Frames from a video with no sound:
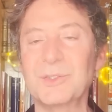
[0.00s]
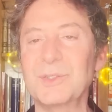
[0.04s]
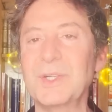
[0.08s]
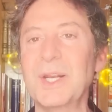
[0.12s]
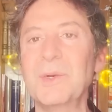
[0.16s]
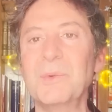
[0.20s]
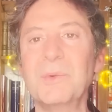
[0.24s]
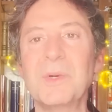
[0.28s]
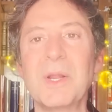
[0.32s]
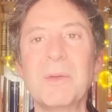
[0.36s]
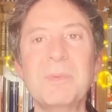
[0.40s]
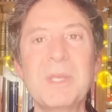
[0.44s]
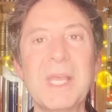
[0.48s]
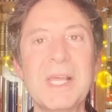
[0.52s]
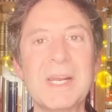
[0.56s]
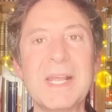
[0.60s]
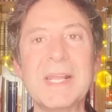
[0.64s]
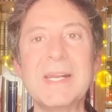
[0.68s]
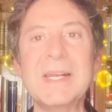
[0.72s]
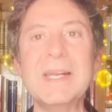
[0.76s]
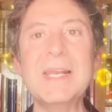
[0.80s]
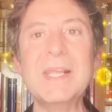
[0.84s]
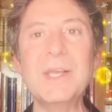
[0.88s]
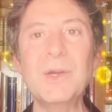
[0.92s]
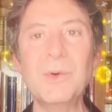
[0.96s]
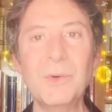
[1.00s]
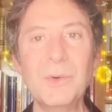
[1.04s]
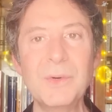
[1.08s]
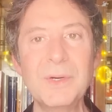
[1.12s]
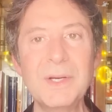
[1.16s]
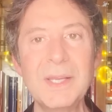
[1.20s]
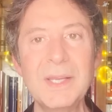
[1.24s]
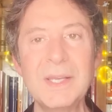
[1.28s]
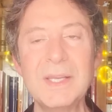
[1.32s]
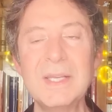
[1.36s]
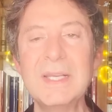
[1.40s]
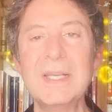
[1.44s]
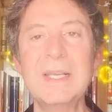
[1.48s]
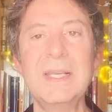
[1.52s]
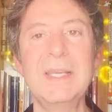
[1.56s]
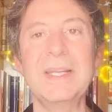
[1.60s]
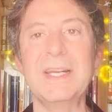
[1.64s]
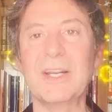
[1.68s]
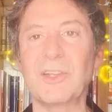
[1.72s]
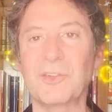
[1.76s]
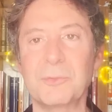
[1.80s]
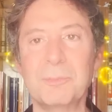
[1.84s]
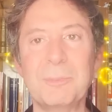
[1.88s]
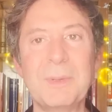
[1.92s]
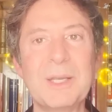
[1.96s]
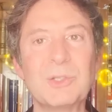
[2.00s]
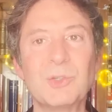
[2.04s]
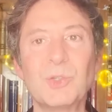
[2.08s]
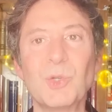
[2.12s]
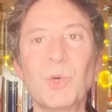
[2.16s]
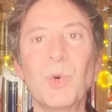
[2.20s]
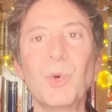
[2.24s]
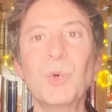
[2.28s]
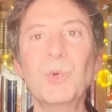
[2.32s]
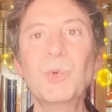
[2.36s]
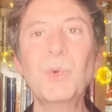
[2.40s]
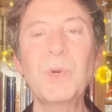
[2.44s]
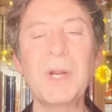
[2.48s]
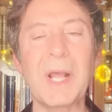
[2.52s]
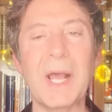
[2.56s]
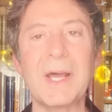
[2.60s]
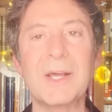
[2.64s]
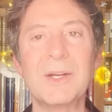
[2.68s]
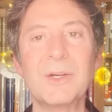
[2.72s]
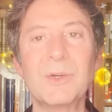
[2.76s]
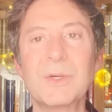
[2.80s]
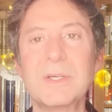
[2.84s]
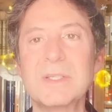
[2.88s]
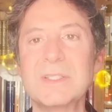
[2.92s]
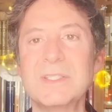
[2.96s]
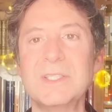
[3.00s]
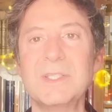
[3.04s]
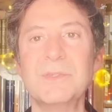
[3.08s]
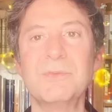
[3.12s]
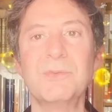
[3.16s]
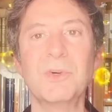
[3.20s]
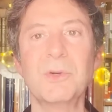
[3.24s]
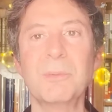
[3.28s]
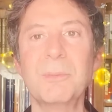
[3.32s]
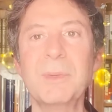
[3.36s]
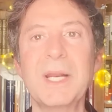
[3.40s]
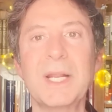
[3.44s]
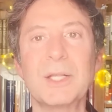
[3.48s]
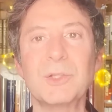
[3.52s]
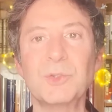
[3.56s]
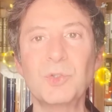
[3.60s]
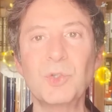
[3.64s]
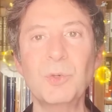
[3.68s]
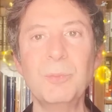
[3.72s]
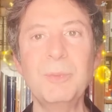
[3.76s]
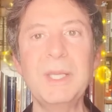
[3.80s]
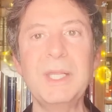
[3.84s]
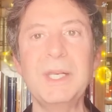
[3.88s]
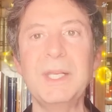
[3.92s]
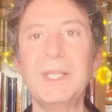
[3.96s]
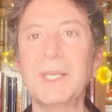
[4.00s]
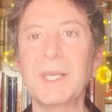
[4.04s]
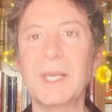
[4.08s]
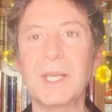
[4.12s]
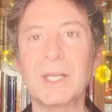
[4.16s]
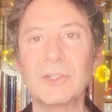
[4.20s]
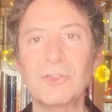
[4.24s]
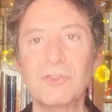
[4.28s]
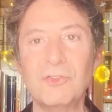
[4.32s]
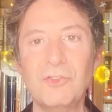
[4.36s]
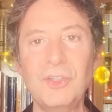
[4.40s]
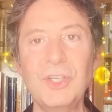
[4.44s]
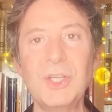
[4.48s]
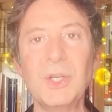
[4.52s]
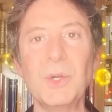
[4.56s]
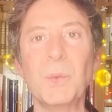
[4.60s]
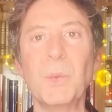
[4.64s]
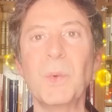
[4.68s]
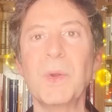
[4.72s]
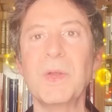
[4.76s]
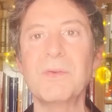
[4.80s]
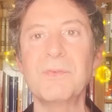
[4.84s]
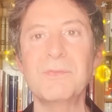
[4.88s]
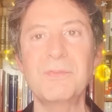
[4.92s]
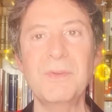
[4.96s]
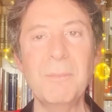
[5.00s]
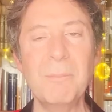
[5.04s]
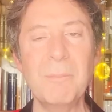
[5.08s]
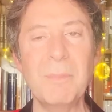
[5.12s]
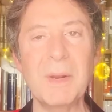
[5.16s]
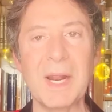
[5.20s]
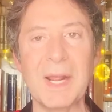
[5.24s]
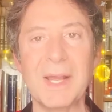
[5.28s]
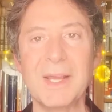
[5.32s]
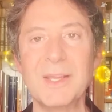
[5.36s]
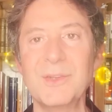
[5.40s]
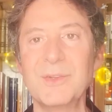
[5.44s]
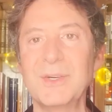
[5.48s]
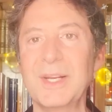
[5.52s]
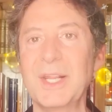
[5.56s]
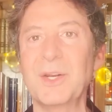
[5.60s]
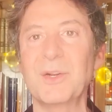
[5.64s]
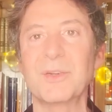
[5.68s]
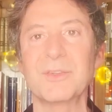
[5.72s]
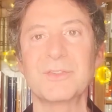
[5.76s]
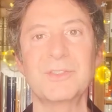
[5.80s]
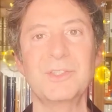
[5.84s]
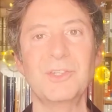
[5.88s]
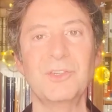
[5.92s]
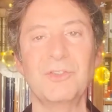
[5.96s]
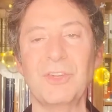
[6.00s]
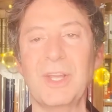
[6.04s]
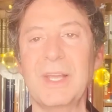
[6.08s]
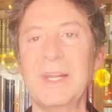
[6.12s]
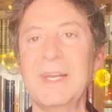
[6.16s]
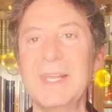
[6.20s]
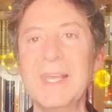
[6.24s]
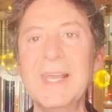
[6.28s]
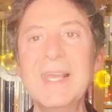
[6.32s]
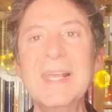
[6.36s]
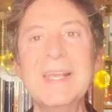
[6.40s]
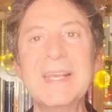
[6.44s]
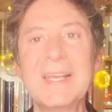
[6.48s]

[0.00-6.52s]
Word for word: la luna piena in leone in aspetto con Urano che si formerà domenica 5 febbraio nei nostri cieli,